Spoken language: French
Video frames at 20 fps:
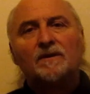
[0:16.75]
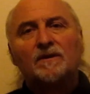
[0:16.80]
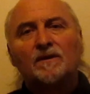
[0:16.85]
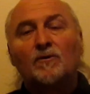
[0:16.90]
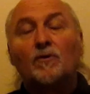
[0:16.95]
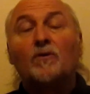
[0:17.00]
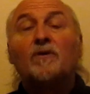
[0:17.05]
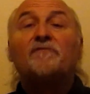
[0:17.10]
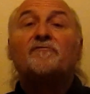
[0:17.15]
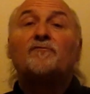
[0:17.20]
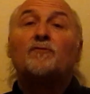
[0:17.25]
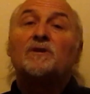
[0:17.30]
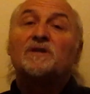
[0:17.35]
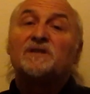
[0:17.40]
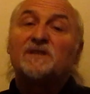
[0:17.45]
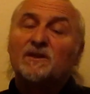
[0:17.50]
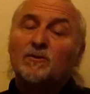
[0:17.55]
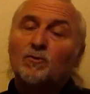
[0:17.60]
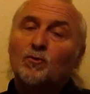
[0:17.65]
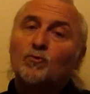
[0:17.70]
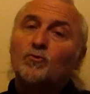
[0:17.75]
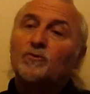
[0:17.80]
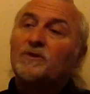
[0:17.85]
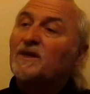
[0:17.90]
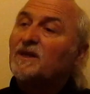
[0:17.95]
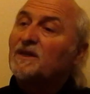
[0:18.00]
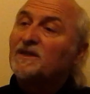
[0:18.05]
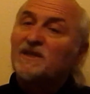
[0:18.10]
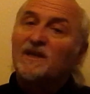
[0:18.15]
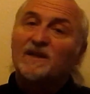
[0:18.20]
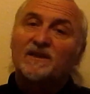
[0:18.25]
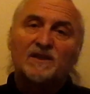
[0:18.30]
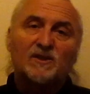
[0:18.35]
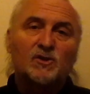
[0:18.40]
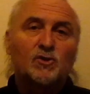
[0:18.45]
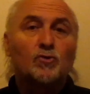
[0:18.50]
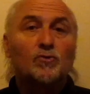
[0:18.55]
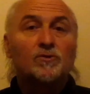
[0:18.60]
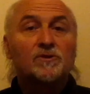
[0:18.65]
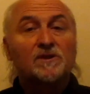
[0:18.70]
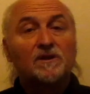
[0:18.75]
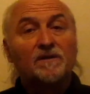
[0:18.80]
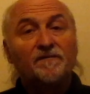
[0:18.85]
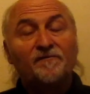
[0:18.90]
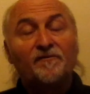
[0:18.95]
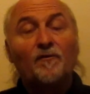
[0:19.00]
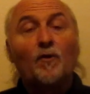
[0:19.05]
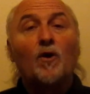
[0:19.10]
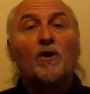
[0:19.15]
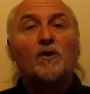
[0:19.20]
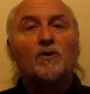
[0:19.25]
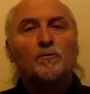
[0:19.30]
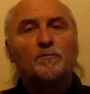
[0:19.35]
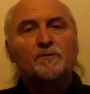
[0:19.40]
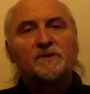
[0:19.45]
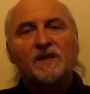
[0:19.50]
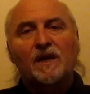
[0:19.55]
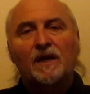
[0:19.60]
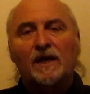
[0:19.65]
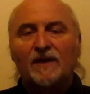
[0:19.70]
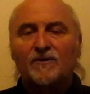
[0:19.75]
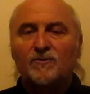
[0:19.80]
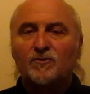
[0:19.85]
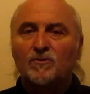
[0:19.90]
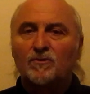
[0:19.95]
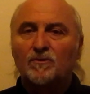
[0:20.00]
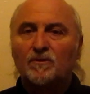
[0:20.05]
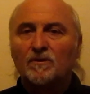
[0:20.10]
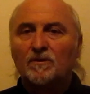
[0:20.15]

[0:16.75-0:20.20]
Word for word: quand il faut laisser de côté certaines choses qui font un obstacle à Dieu.